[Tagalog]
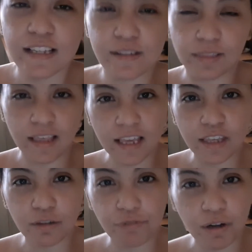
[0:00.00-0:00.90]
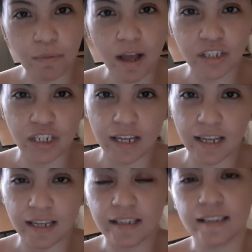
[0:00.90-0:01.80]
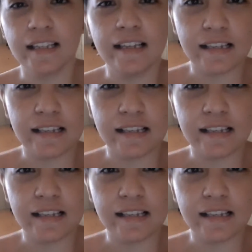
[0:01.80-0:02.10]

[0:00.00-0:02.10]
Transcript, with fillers: So, thank you for watching.